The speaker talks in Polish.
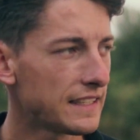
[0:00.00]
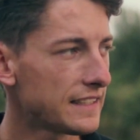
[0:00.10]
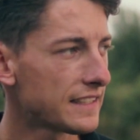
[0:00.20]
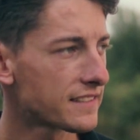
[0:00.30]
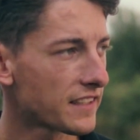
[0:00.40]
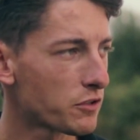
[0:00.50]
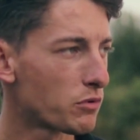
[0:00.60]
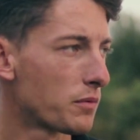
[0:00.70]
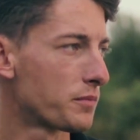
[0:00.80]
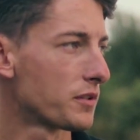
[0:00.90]
i jest
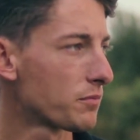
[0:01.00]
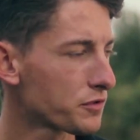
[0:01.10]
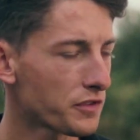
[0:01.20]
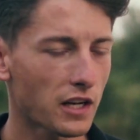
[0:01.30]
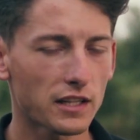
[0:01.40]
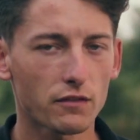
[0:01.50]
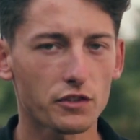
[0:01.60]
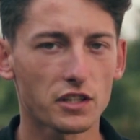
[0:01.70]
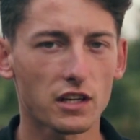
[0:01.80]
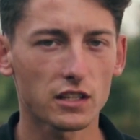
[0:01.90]
najgłębiej, bo zwykle tak
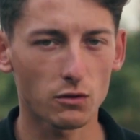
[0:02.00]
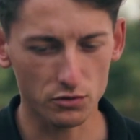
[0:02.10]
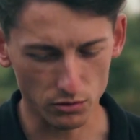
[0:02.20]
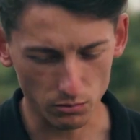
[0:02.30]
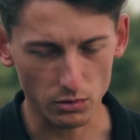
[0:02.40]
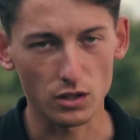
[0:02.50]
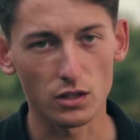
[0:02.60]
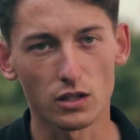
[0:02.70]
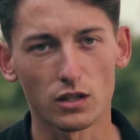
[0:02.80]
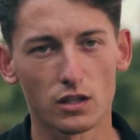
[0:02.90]
właśnie kanały są
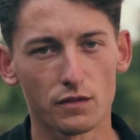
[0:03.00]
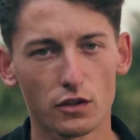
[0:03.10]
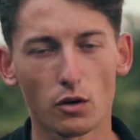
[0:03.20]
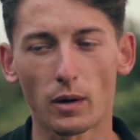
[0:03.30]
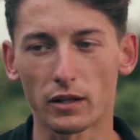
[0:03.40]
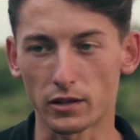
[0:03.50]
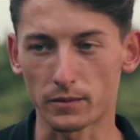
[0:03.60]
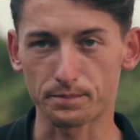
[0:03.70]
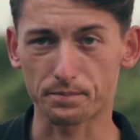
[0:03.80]
e, wykopane.